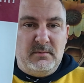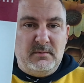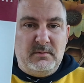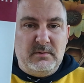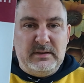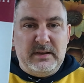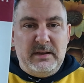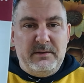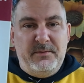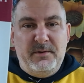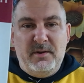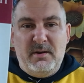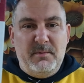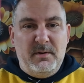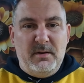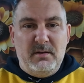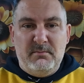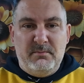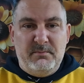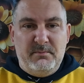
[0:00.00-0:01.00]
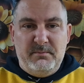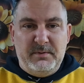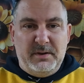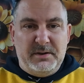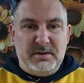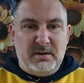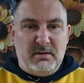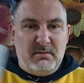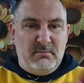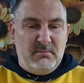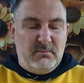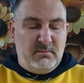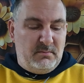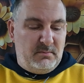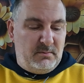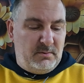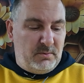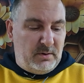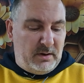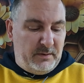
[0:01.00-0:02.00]
z tej firmy, wiecie,
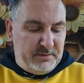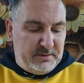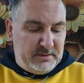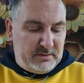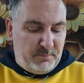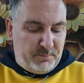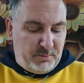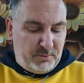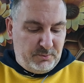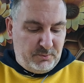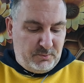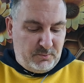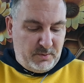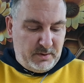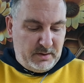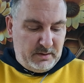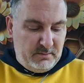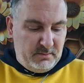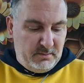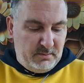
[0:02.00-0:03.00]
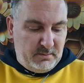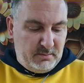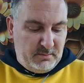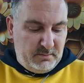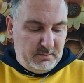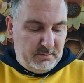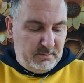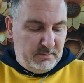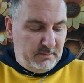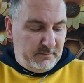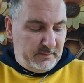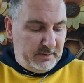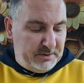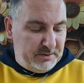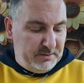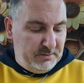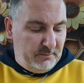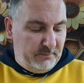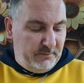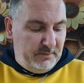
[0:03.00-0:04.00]
która wszystko produkuje do, do
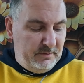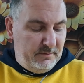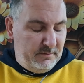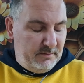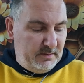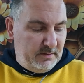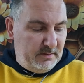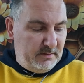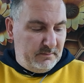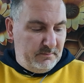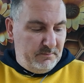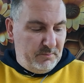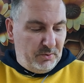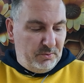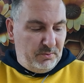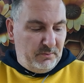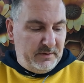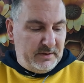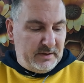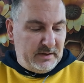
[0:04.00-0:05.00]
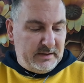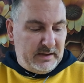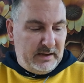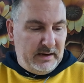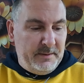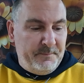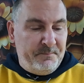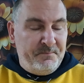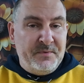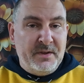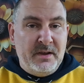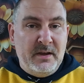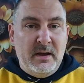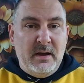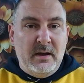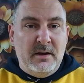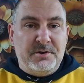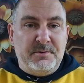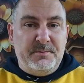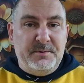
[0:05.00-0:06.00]
właśnie do win, y, miodów i tak dalej,
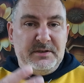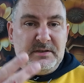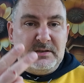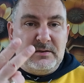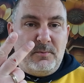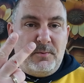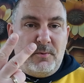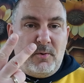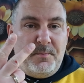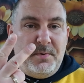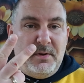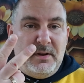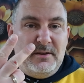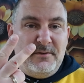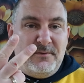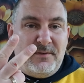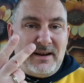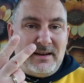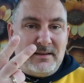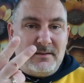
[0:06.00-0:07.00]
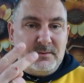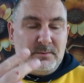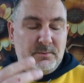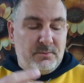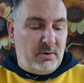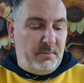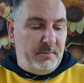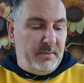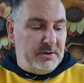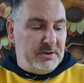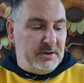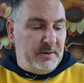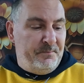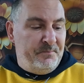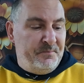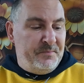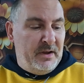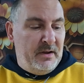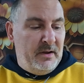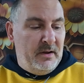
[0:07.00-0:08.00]
żebyście sobie kupili dwa cukromierze.
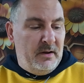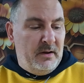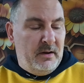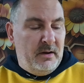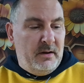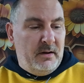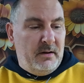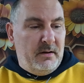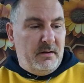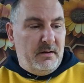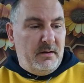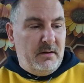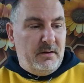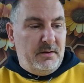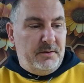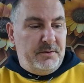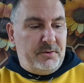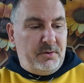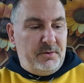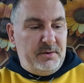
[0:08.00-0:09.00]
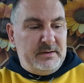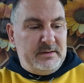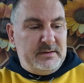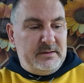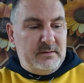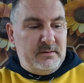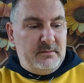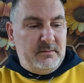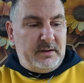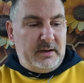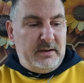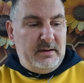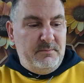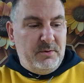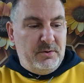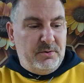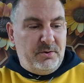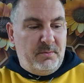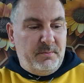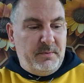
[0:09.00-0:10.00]
Y, to jest y, taki
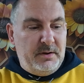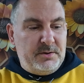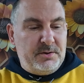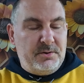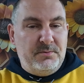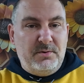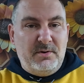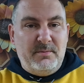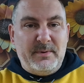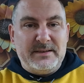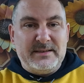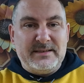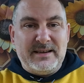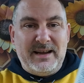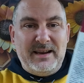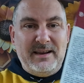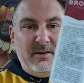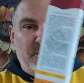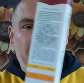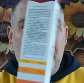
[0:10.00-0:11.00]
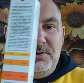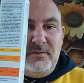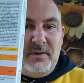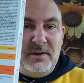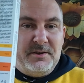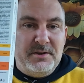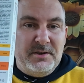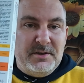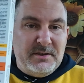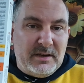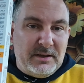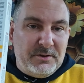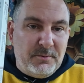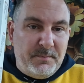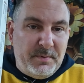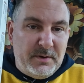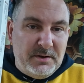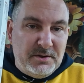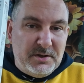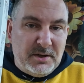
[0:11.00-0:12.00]
miodomierz, który ma skalę od 20 do
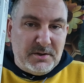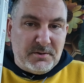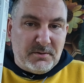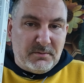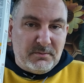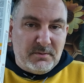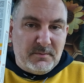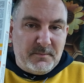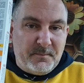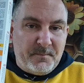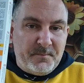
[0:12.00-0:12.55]
50.